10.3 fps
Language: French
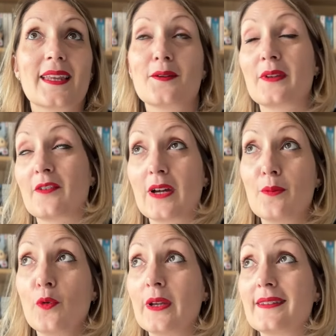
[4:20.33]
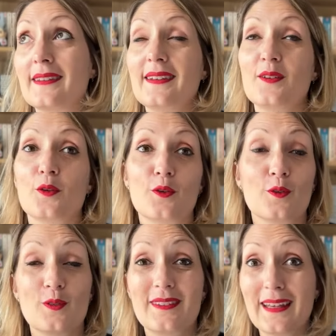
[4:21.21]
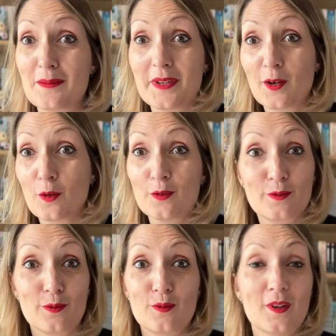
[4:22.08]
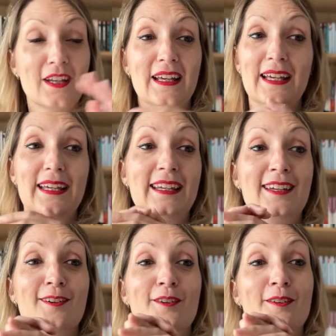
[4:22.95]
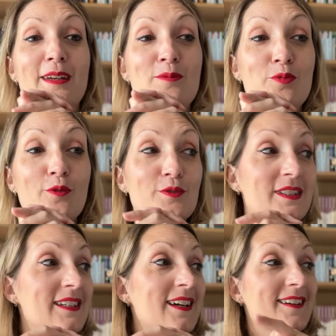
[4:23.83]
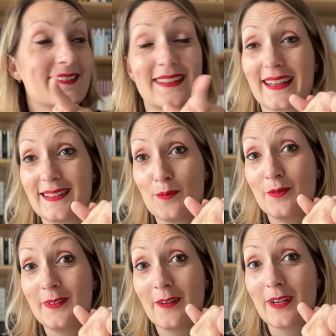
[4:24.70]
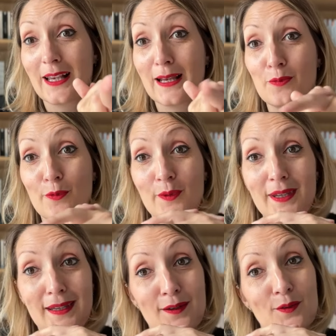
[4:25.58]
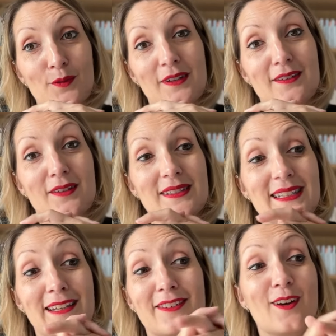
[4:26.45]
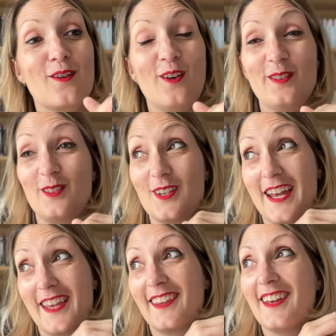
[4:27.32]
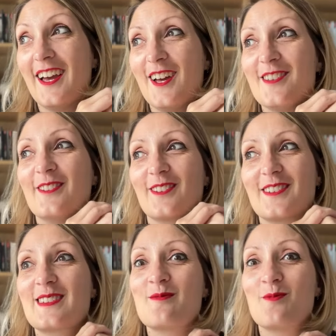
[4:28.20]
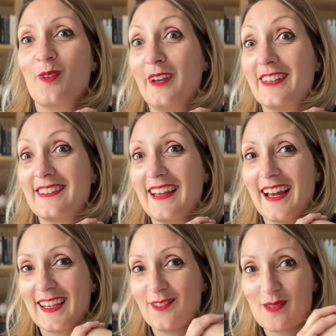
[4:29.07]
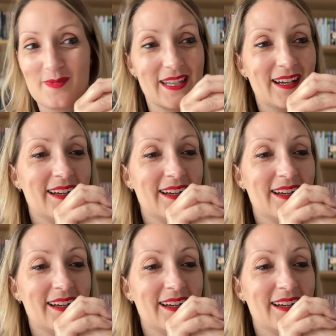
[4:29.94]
On a vraiment été très bien reçus et, et pour vous dire, ça a débuté avec la pluie et quand on est sorti, il y avait un grand soleil. Donc c'est bon, l'été arrivait bien.